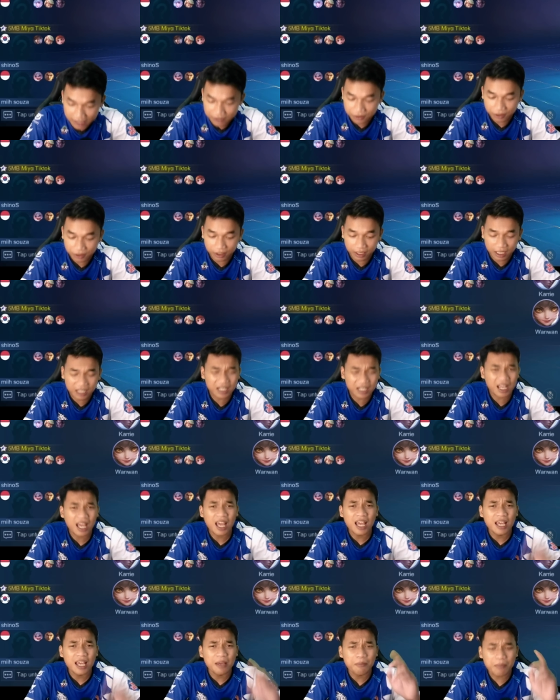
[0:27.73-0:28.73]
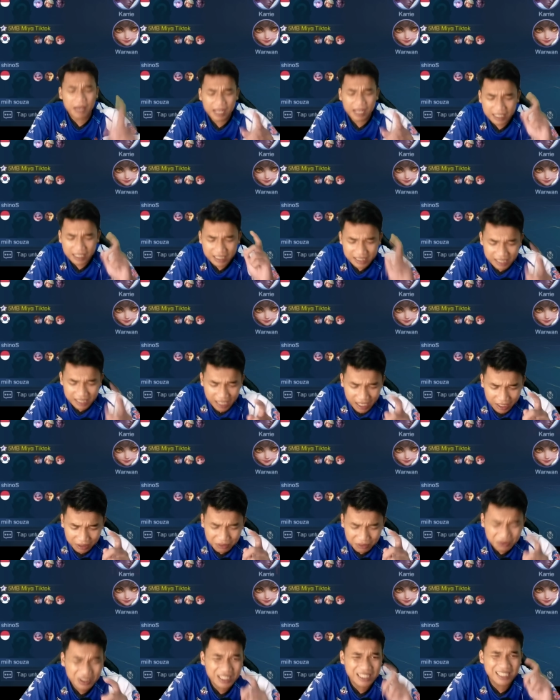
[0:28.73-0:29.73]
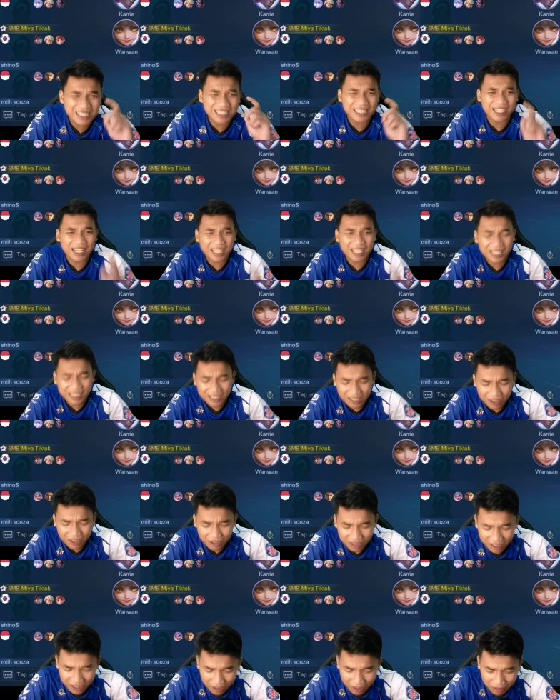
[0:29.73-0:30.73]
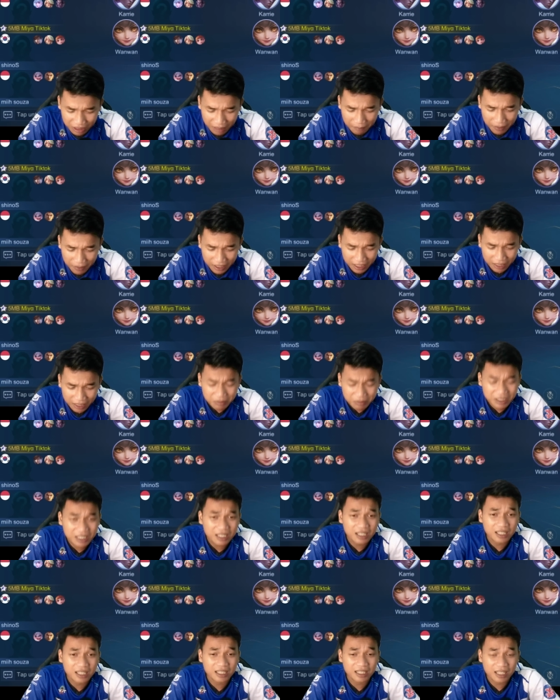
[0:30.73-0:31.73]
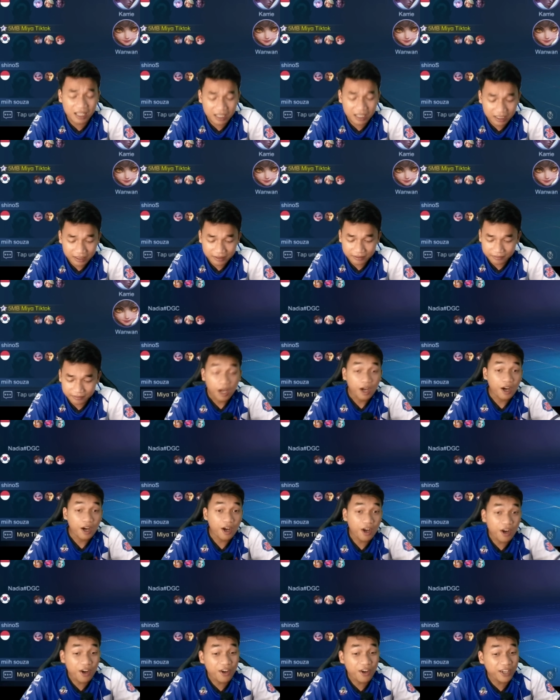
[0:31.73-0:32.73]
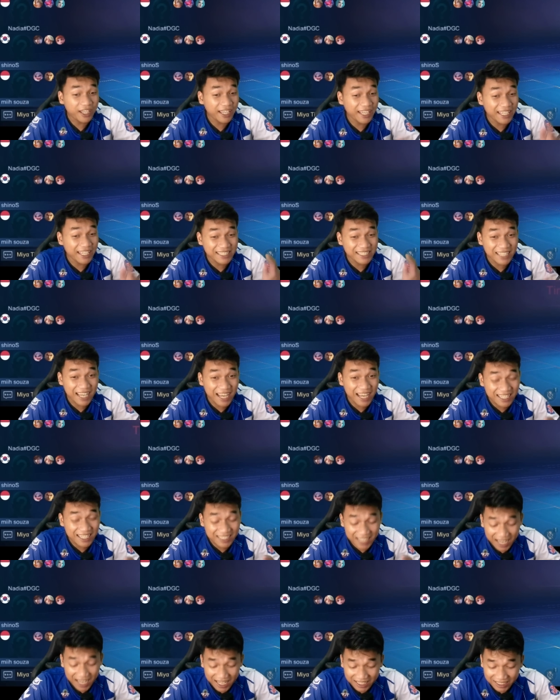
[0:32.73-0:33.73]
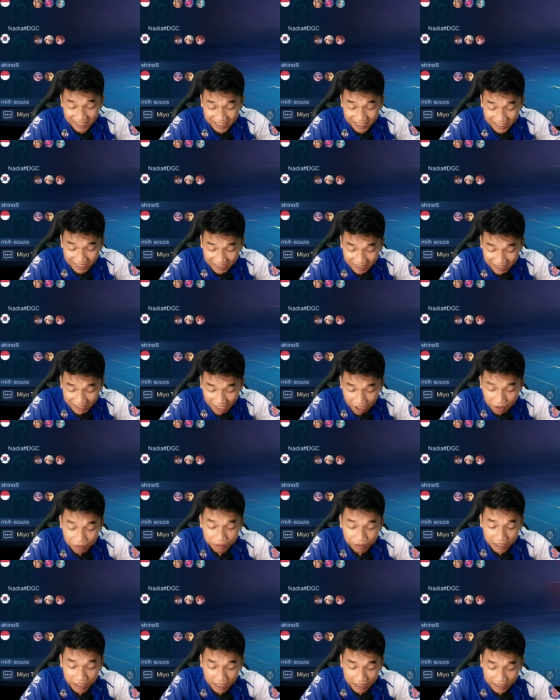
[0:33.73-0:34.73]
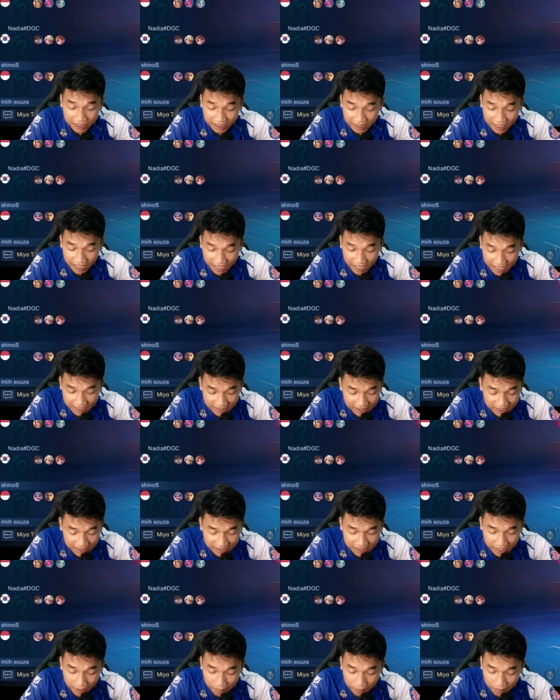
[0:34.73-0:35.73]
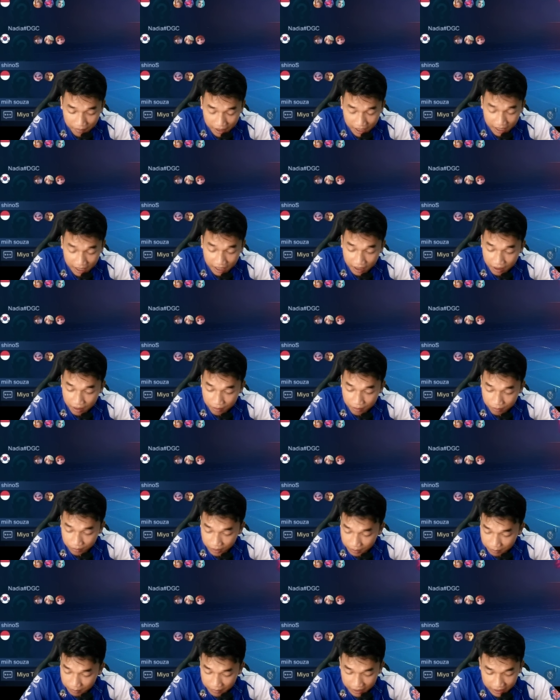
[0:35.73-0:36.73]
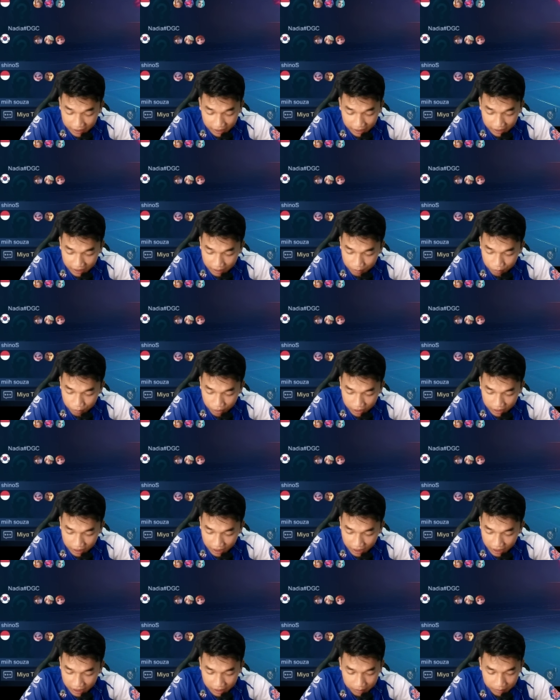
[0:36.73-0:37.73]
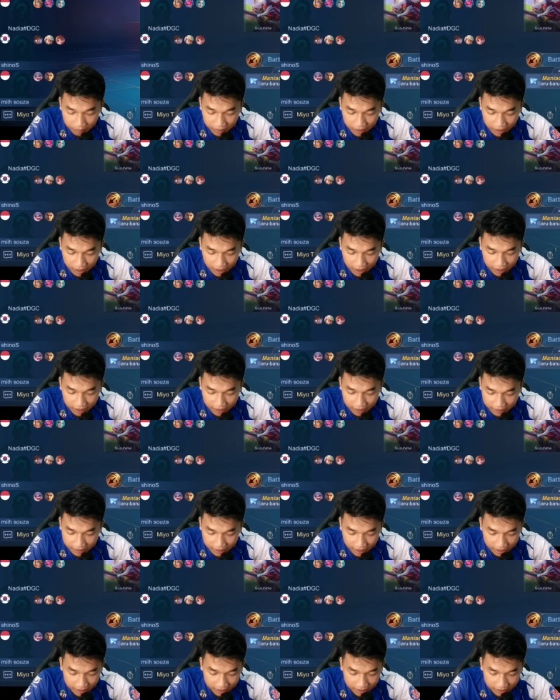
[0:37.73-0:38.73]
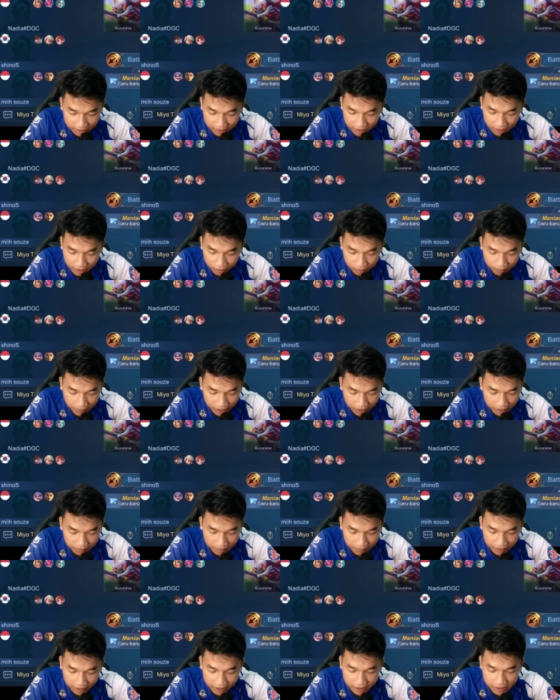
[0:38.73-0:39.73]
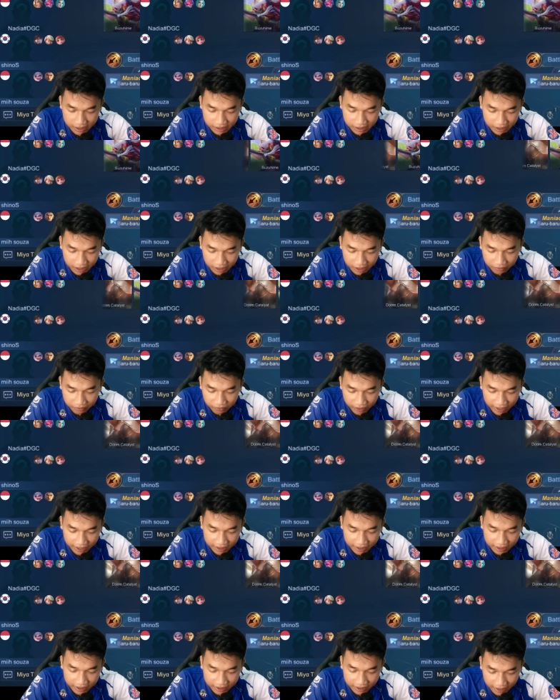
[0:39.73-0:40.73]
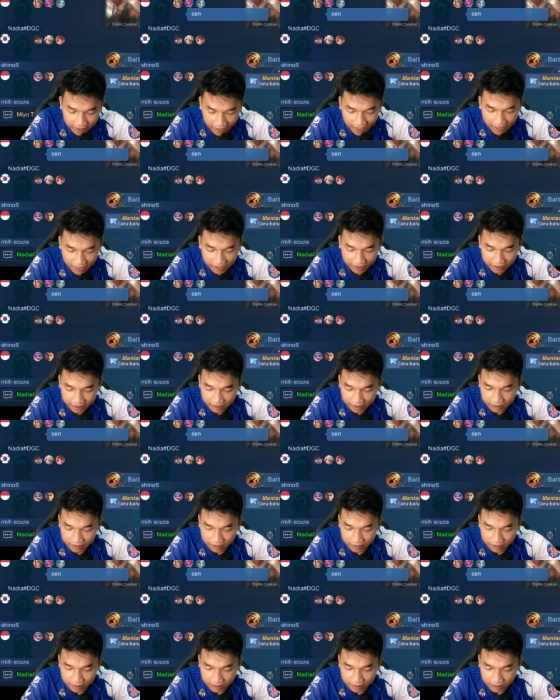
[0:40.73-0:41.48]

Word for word: coy, karena Melisa itu ngeselin kalau kita udah pakai Mia ya. Oke guys ya, jadi kita udah dikasih sama teman kita buat naik Mia ya guys ya. Dan di sini aku pengen pakai skin Valentine.